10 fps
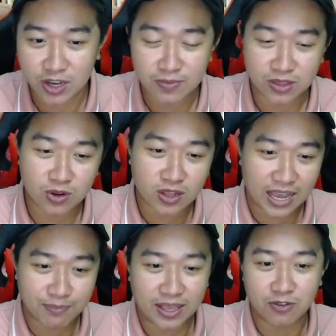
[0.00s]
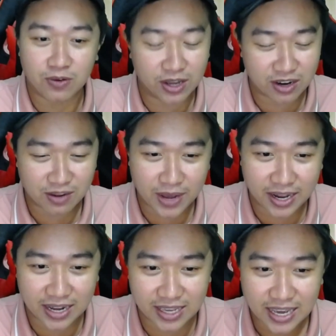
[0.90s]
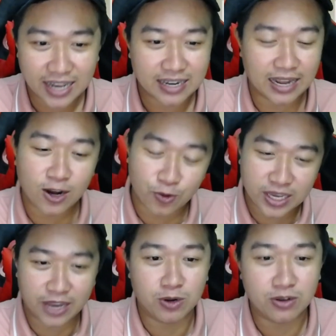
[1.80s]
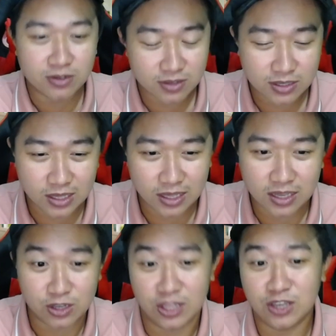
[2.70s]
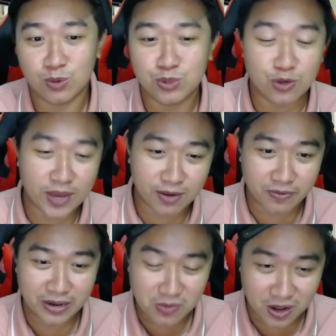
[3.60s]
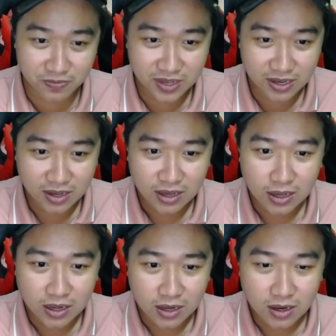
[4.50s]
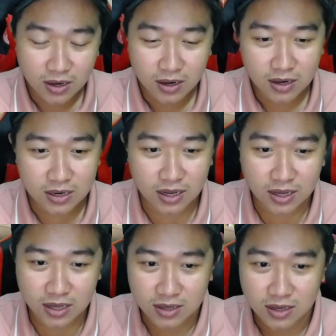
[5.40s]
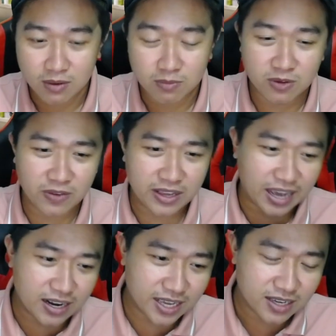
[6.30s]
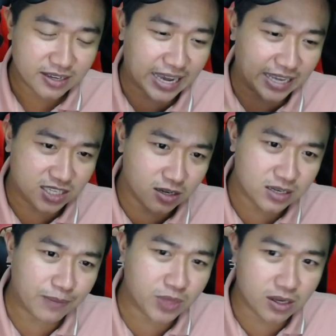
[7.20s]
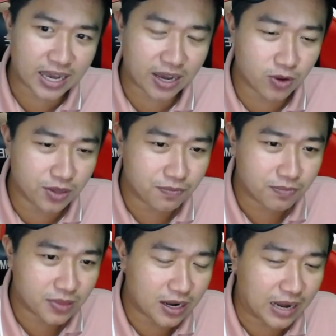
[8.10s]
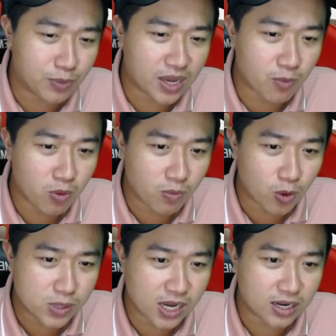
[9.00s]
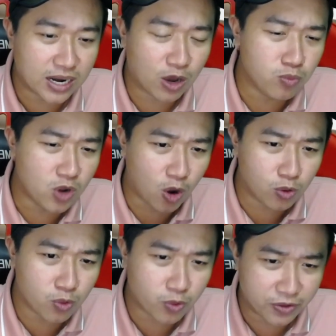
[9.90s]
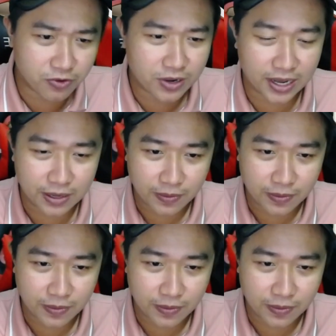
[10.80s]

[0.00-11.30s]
mà tụi nó tham dự cuộc đời ma này đã lôi kéo được thì thì cũng chưa biết quý vị đúng không đó quý vị nhớ đi ngày xưa thám tự cao á nó lập ra 41 kênh là ủng hộ cô Nguyễn Phương Hằng